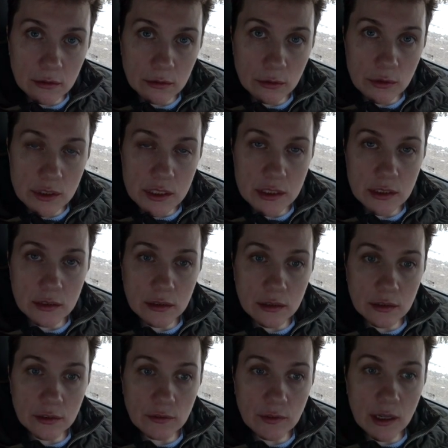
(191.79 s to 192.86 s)
То есть
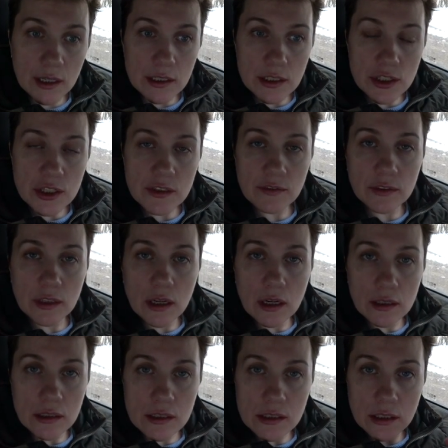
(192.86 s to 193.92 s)
э, два этих штифта,
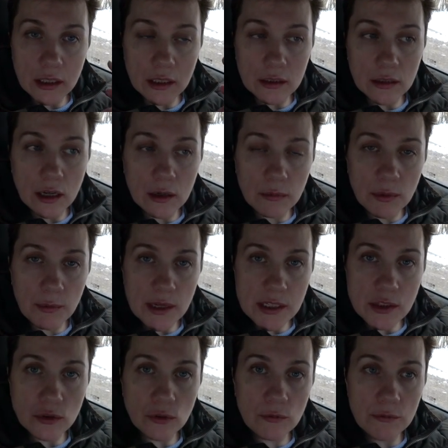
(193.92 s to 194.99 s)
они стоят как бы
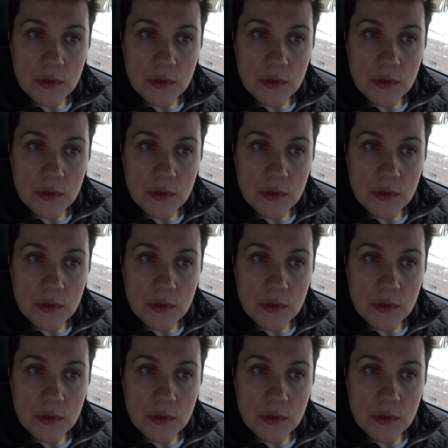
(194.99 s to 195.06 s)
мостом,